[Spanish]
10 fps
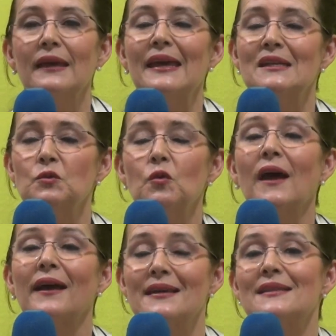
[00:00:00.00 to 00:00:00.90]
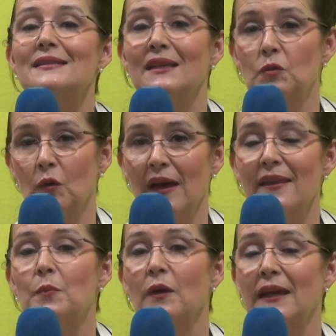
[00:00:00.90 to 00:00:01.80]
es una grasa
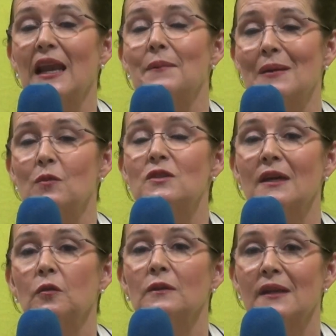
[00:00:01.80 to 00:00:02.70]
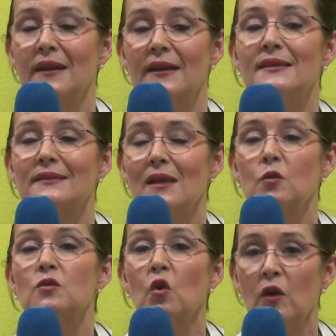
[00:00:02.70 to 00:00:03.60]
saturada porque la vamos a encontrar en
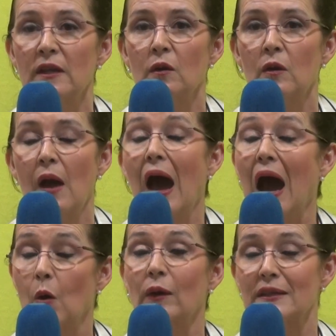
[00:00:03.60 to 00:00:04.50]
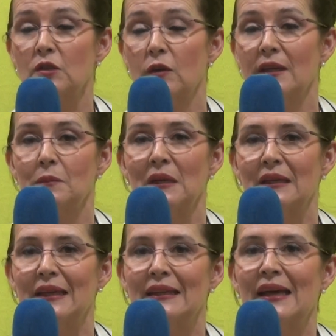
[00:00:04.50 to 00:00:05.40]
estado sólido, aunque es de origen
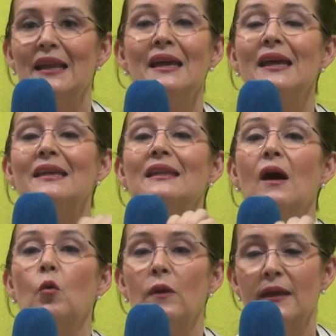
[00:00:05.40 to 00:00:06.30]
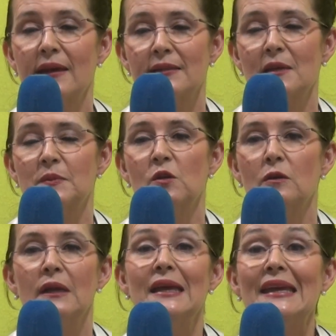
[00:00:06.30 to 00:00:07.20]
vegetal, es la única
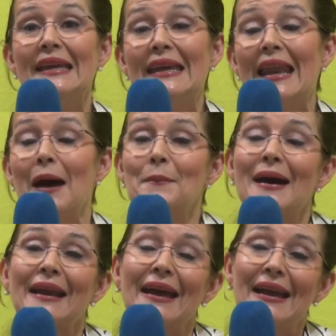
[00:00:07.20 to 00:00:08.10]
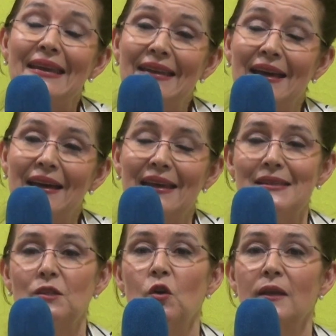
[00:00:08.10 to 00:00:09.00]
excepción. Y la margarina
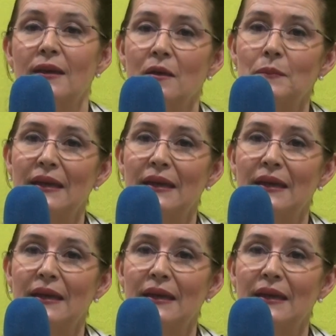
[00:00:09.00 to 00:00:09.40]
es de origen